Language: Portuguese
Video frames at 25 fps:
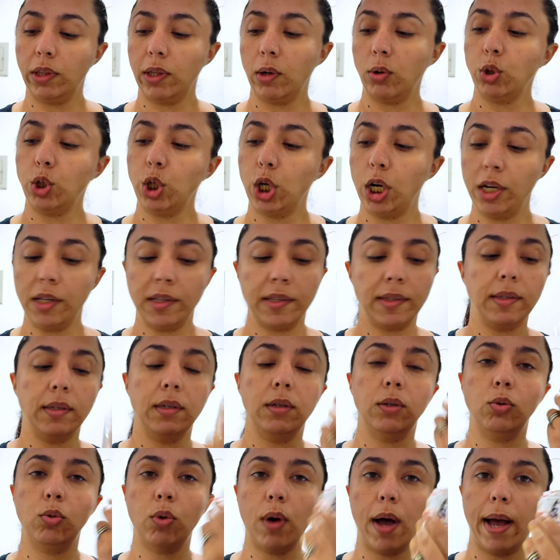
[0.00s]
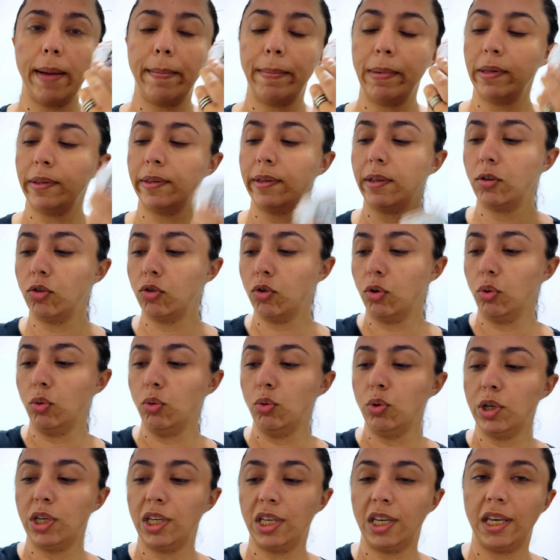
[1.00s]
estar tá utilizando a massinha
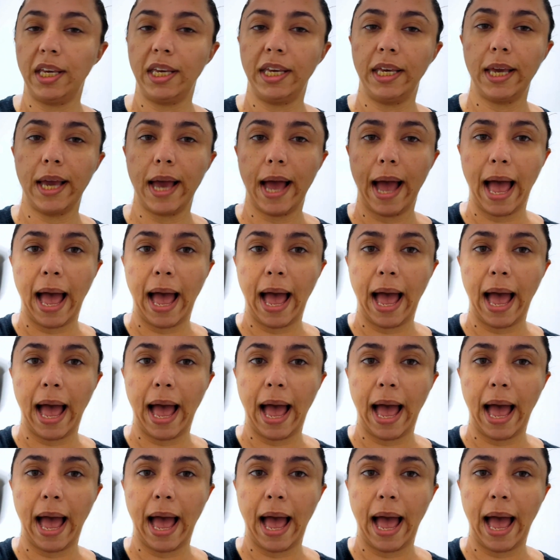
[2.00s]
slug e